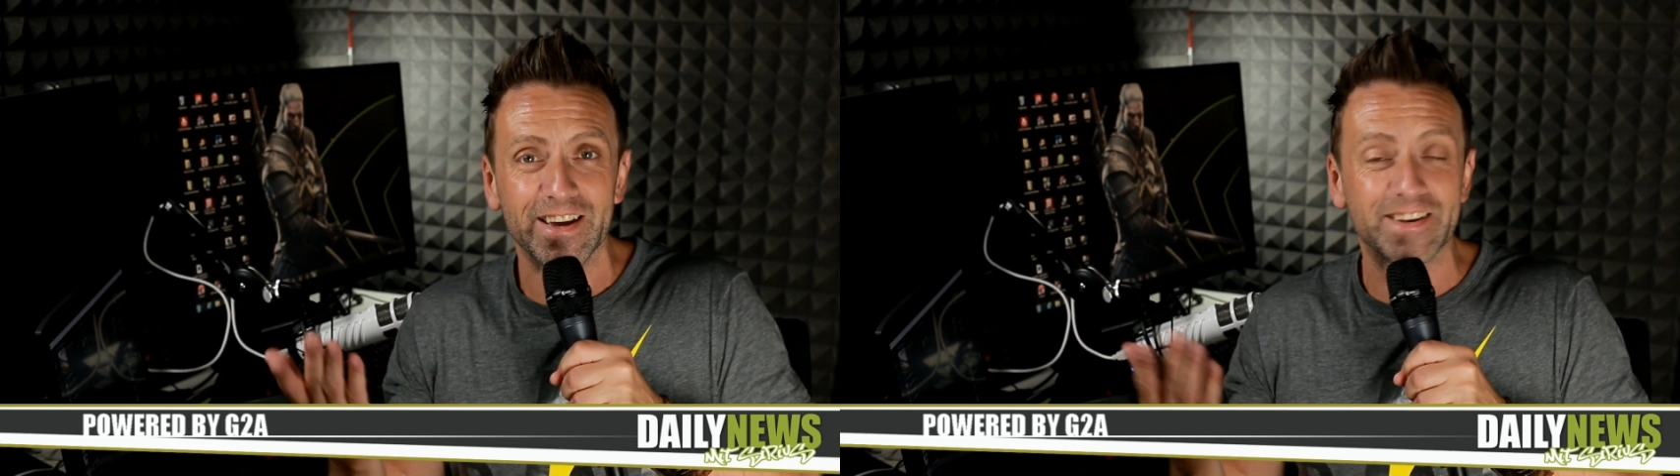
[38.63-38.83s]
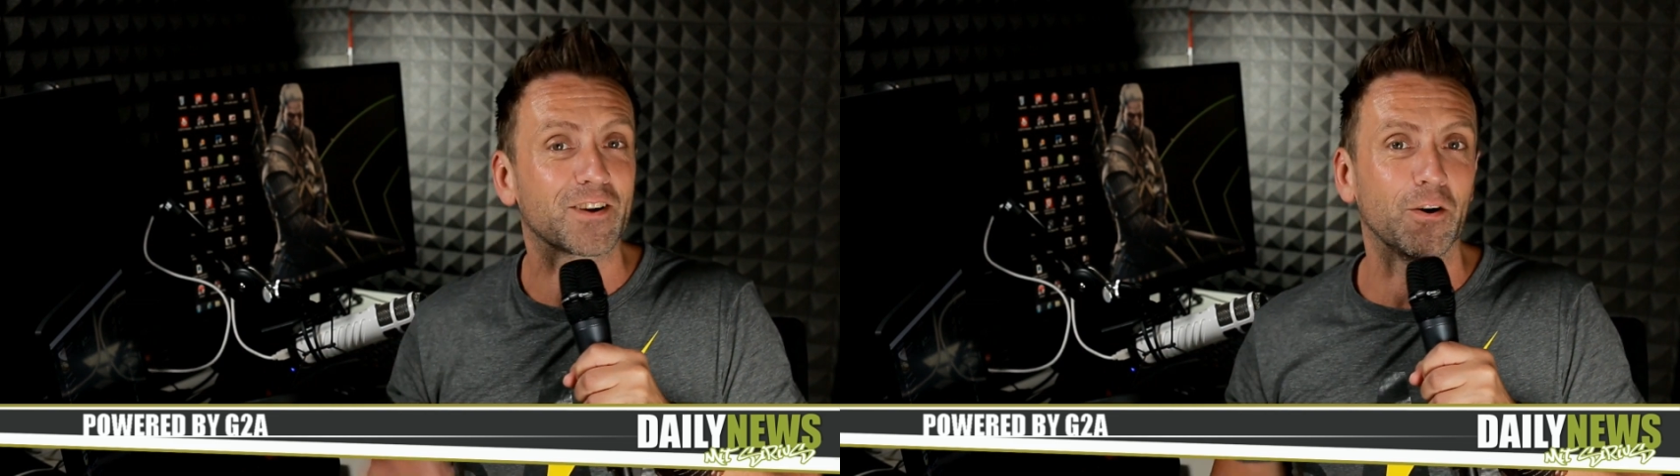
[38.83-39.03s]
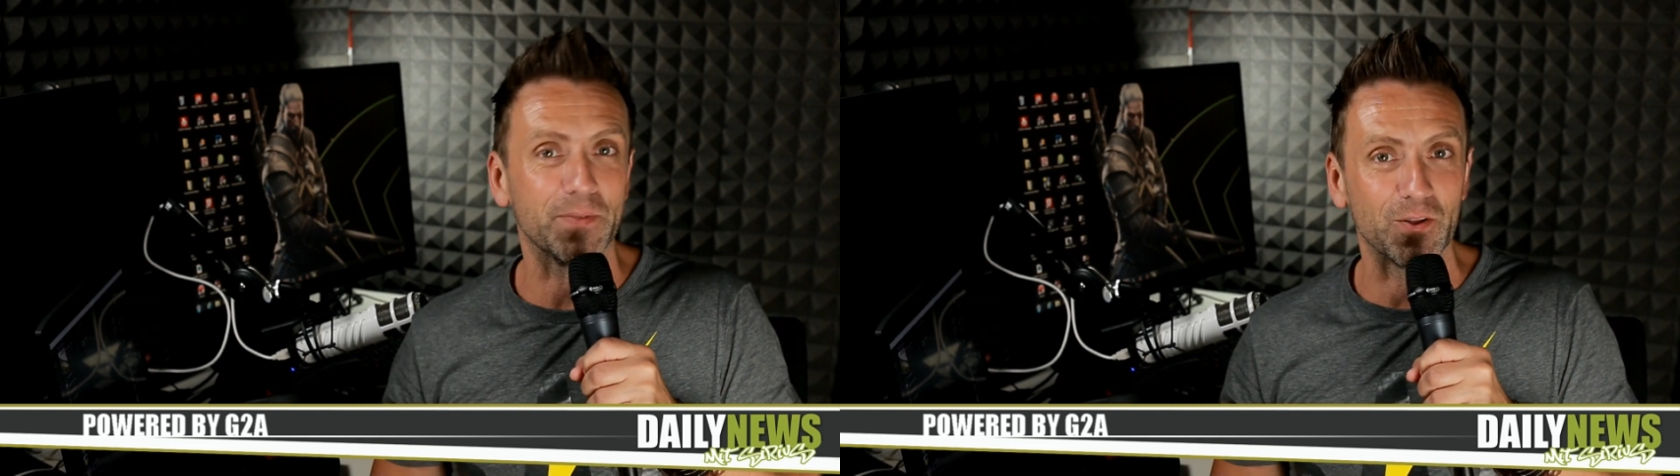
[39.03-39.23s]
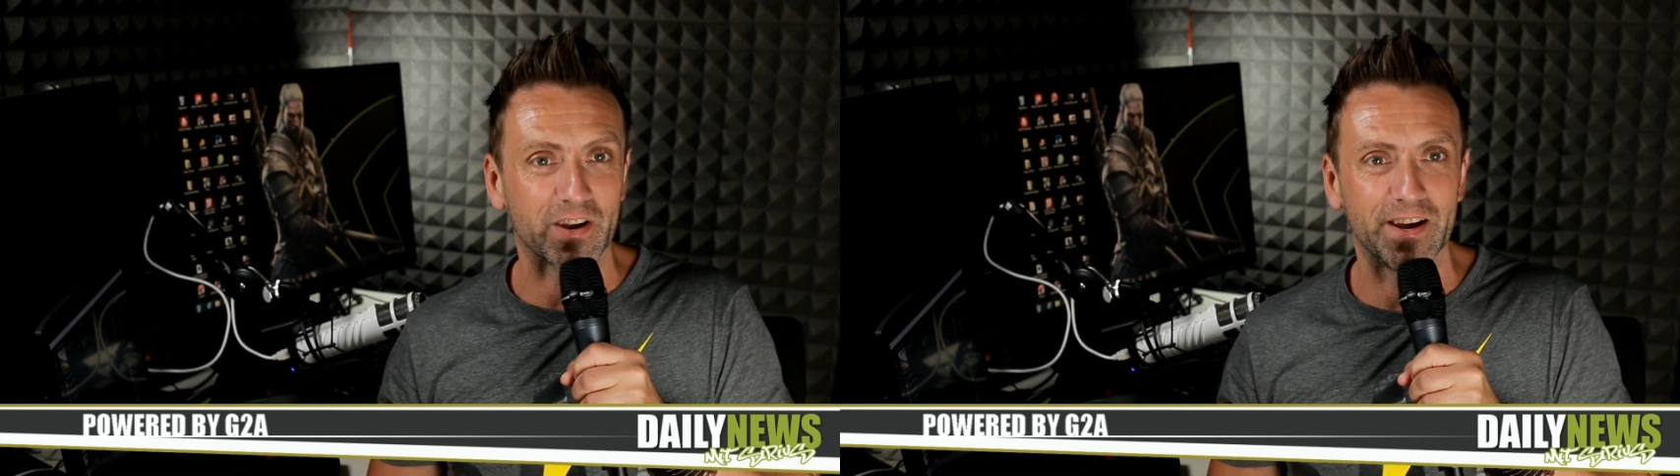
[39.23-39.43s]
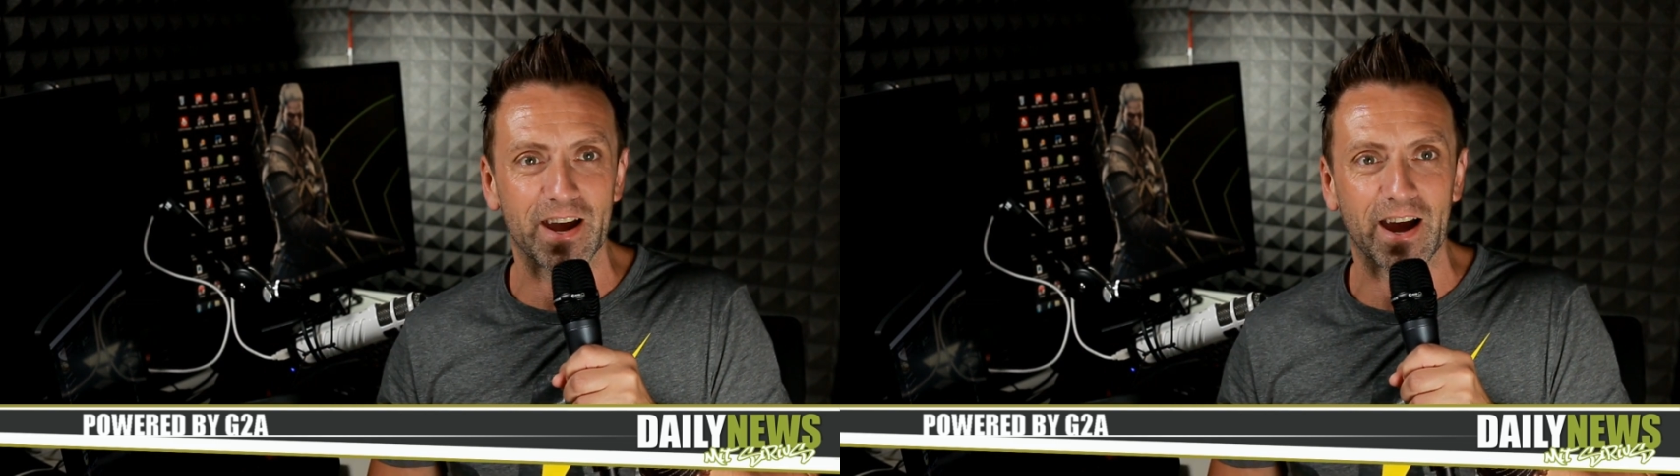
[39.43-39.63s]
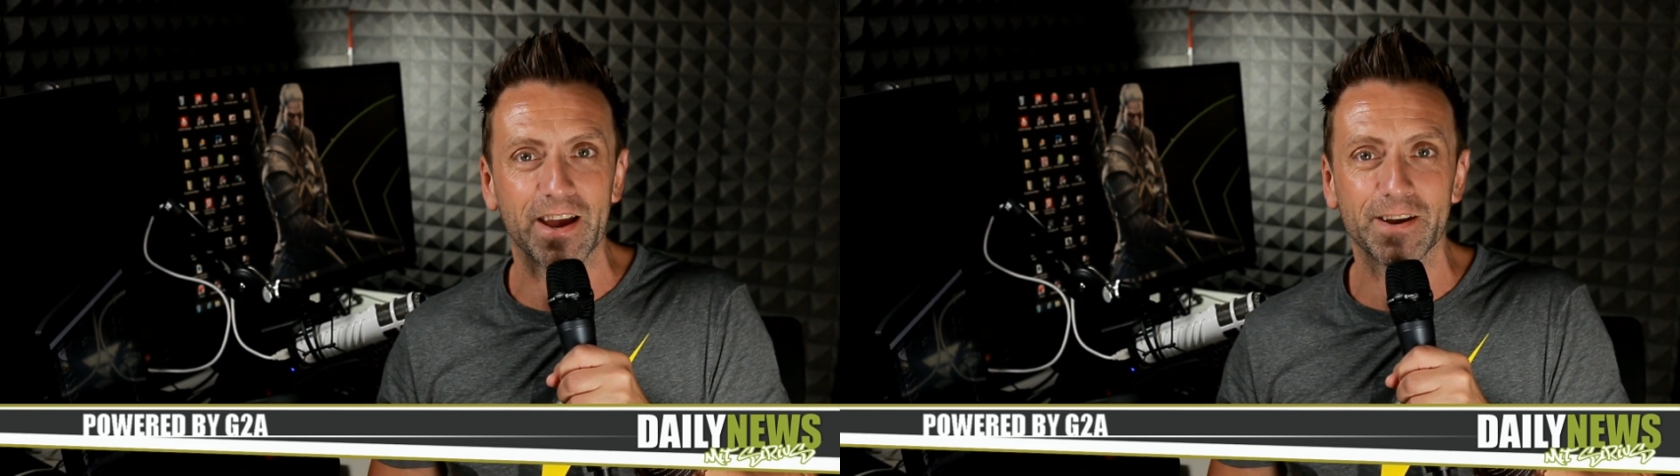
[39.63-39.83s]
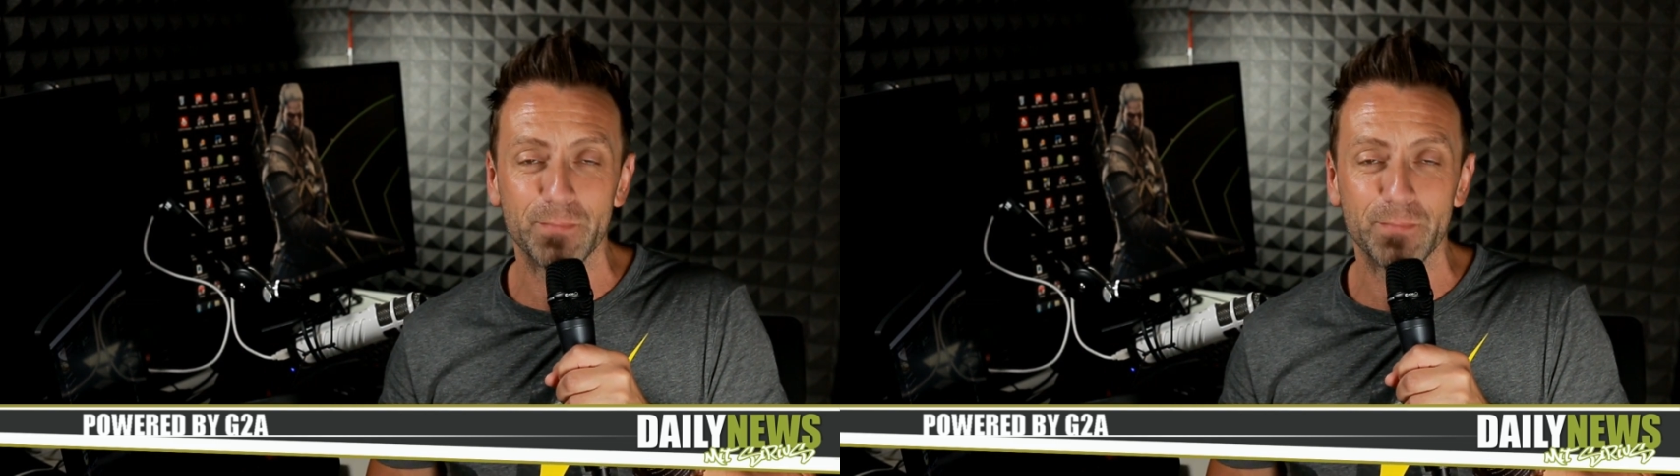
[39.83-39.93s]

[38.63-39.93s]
Da kommt noch keiner rein.